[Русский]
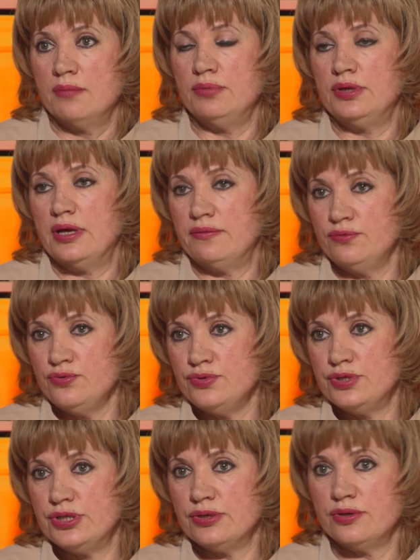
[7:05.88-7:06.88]

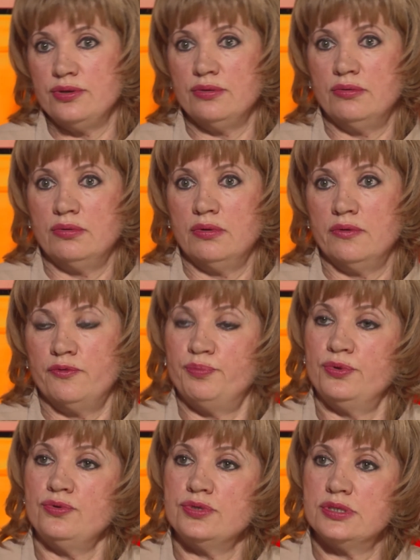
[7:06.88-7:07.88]
бытовую технику,
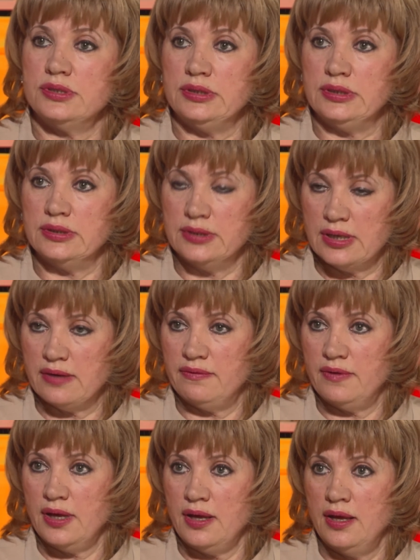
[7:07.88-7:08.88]
вплоть и
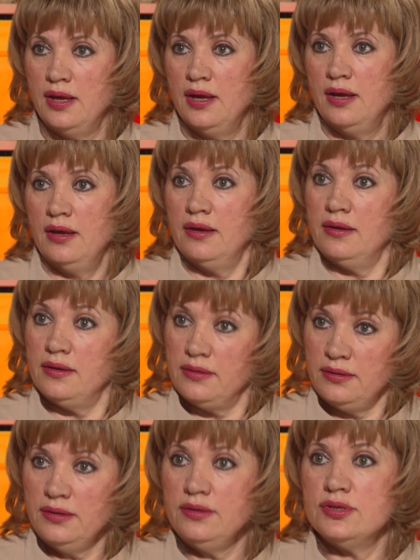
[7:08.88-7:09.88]
дрова,
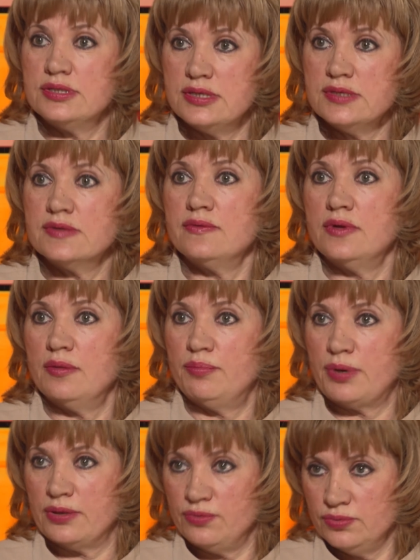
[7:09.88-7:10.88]
и, естественно,
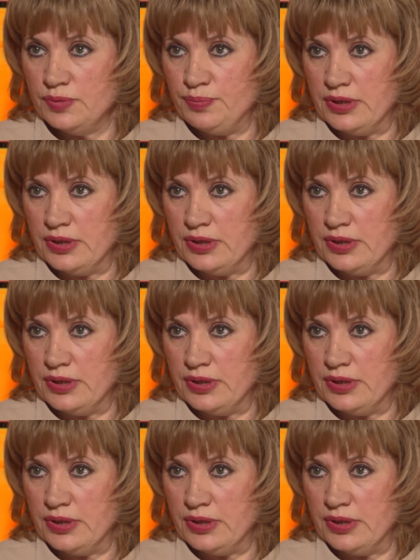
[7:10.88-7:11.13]
продукты